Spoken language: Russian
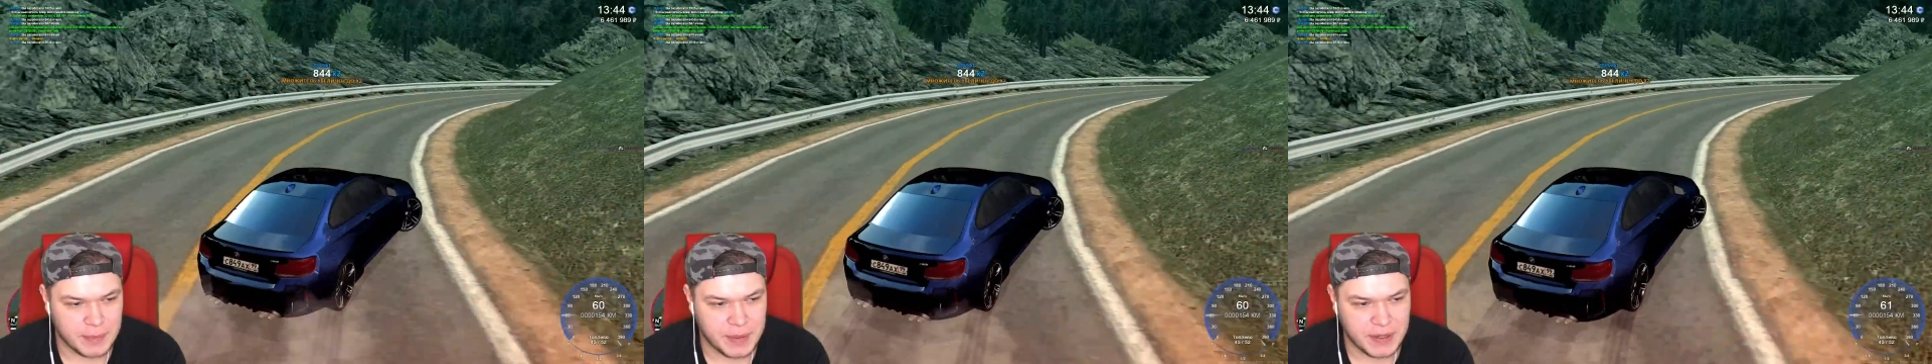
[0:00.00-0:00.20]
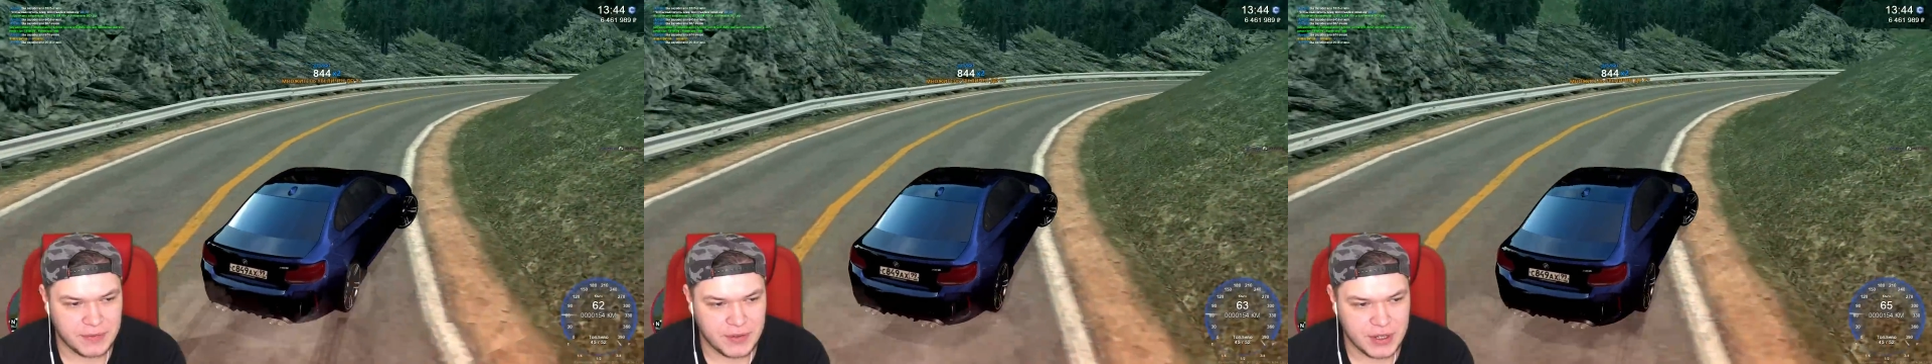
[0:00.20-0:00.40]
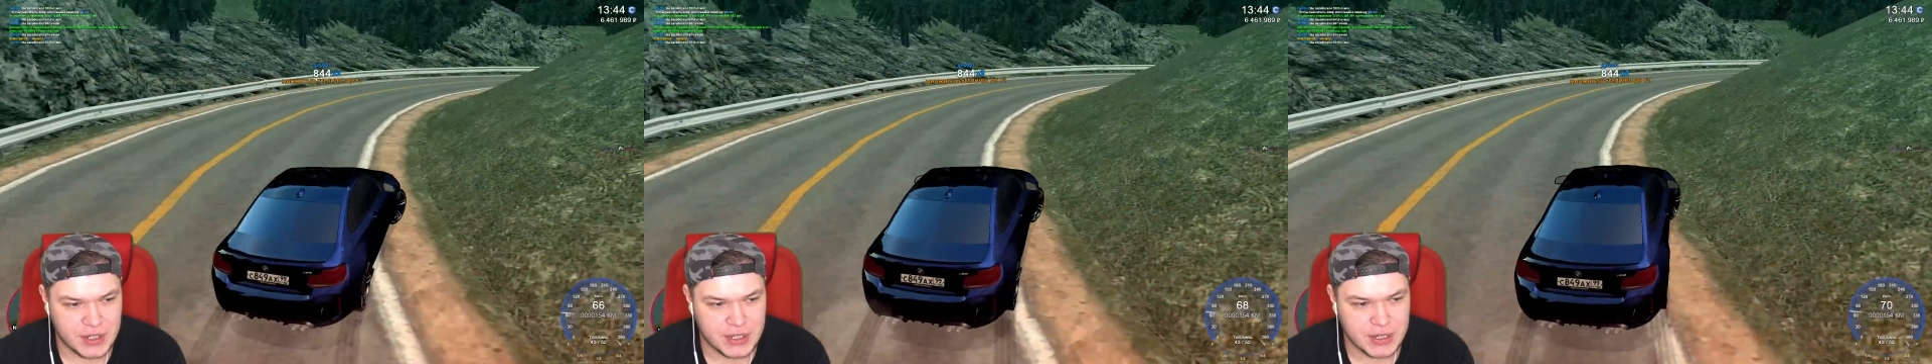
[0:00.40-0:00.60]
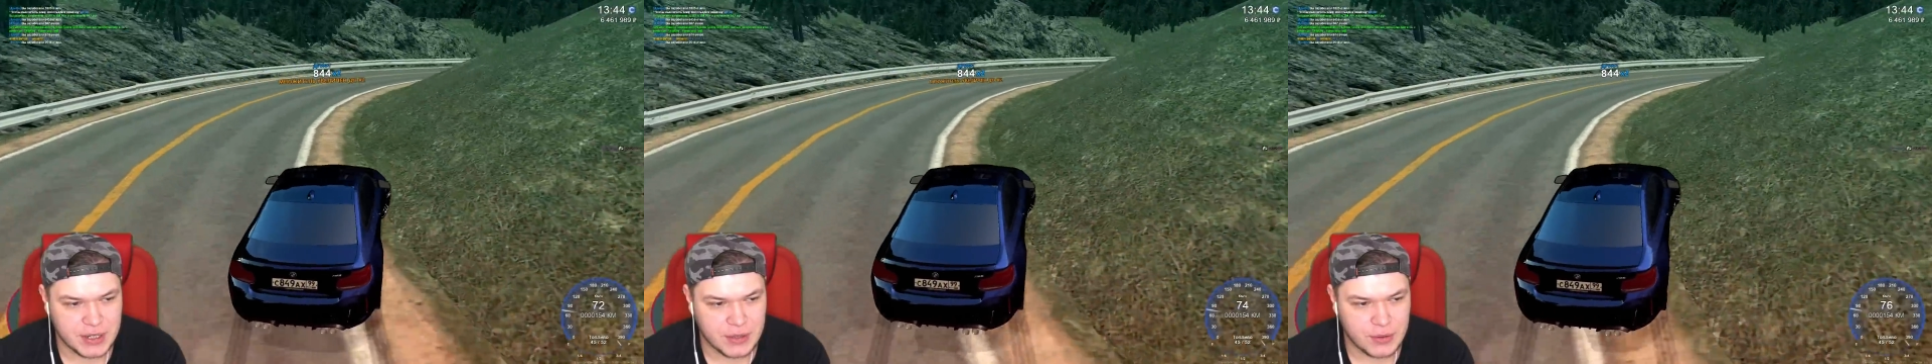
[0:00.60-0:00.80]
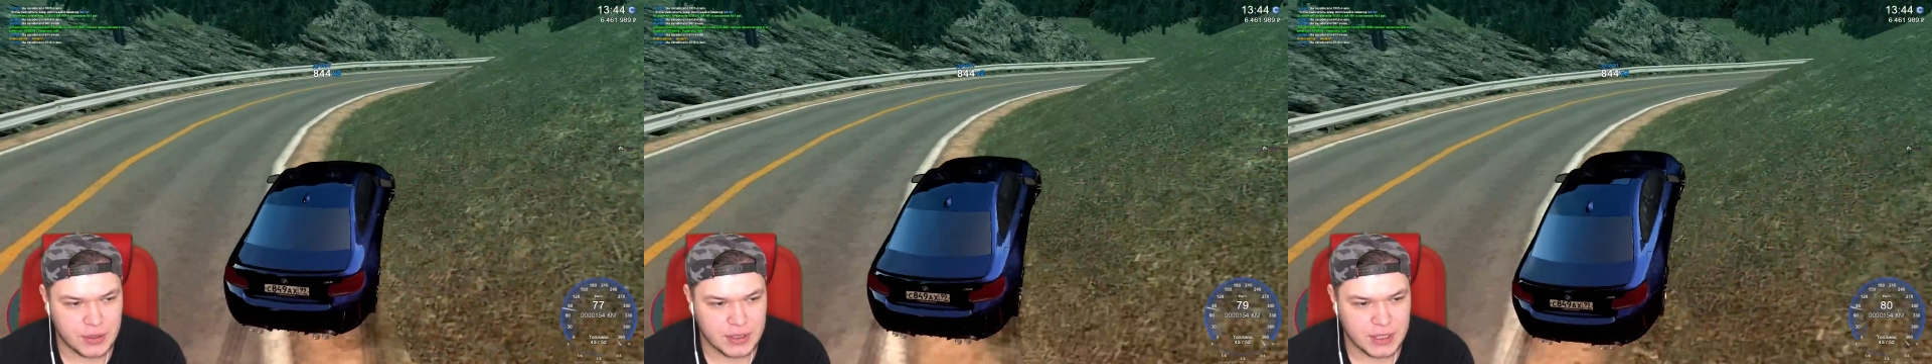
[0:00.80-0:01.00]
привычке
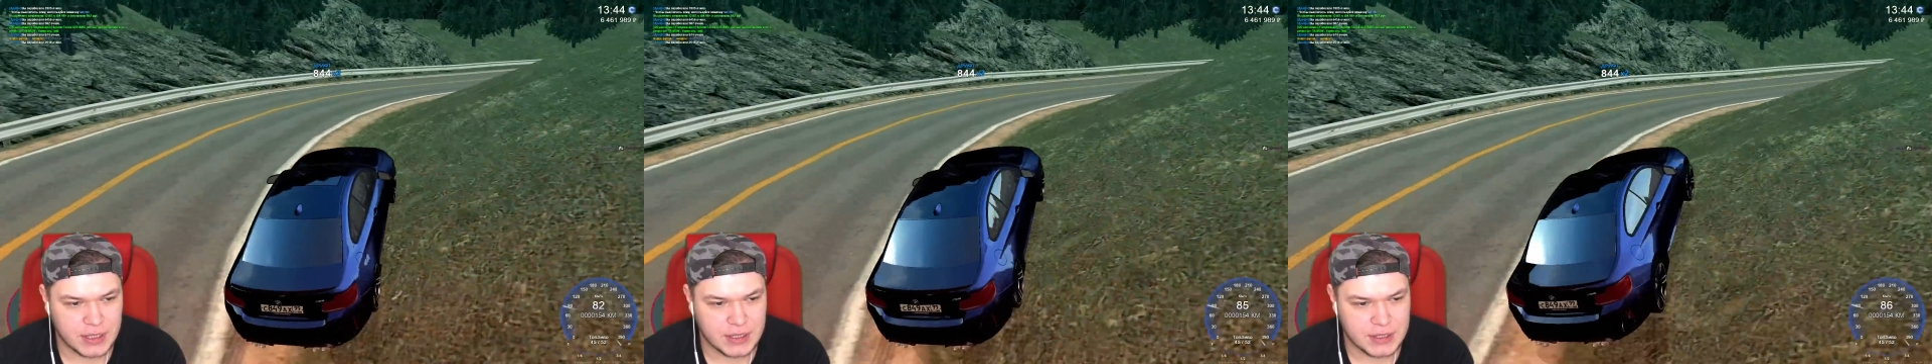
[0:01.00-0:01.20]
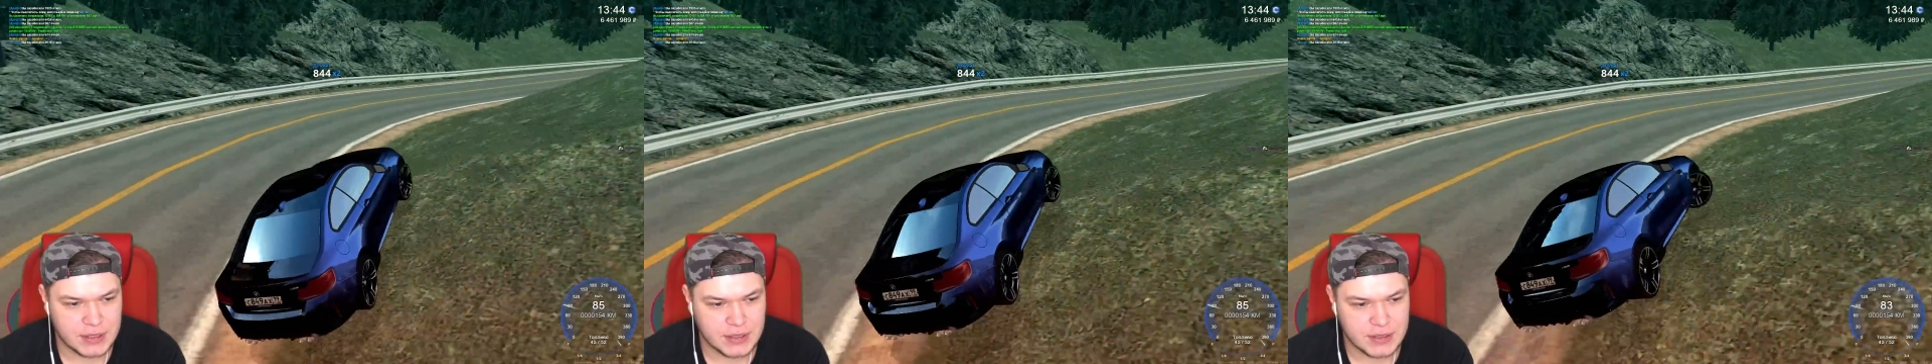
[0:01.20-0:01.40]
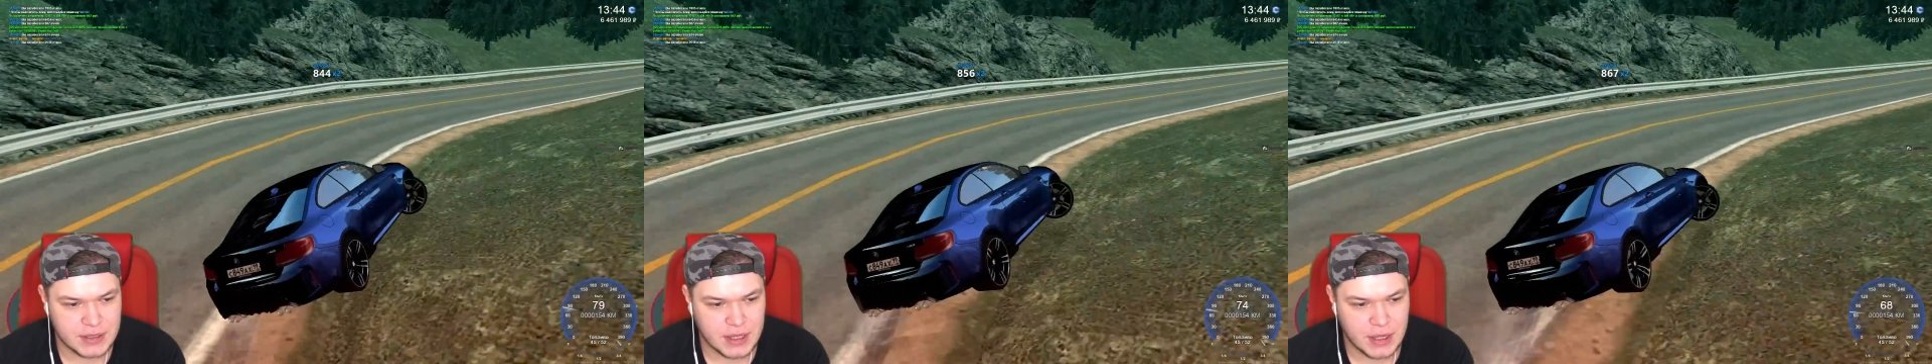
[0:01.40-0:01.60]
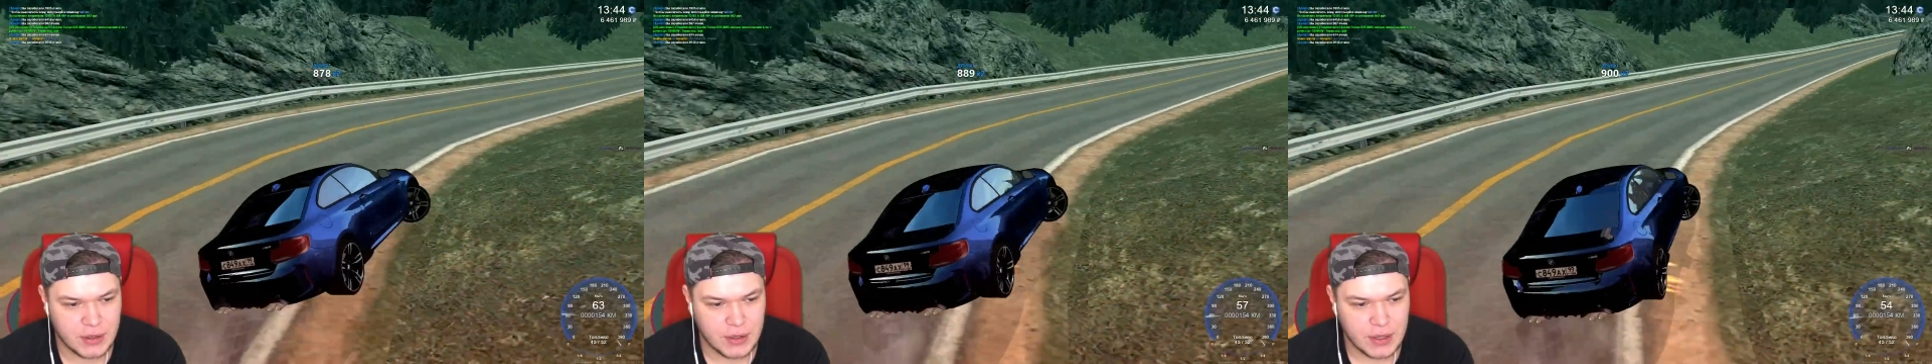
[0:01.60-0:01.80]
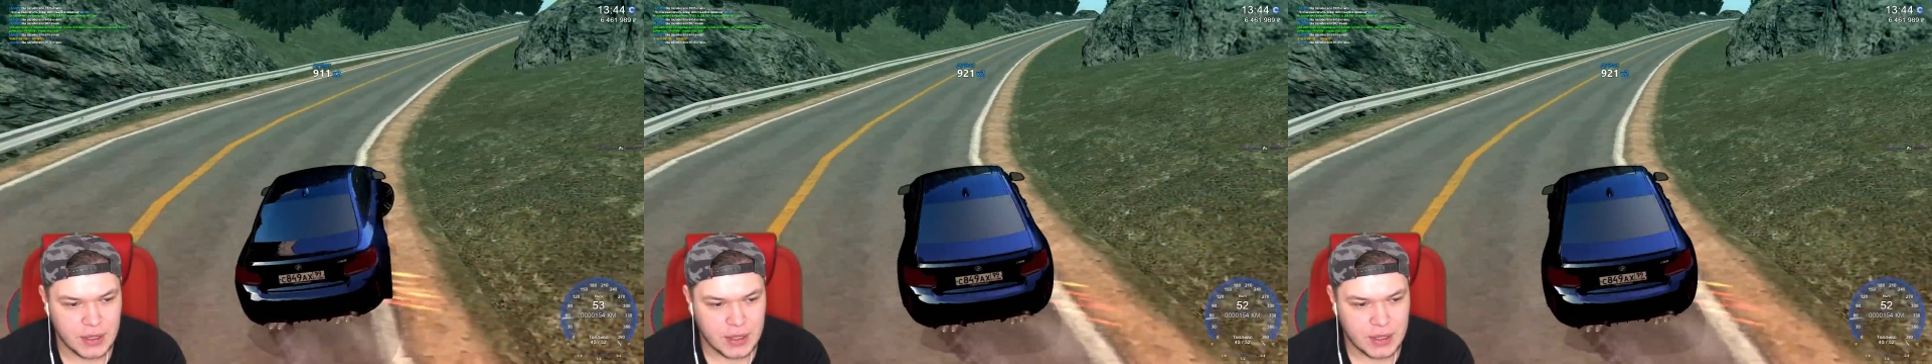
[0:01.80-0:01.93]
какой-то, я даже не знаю.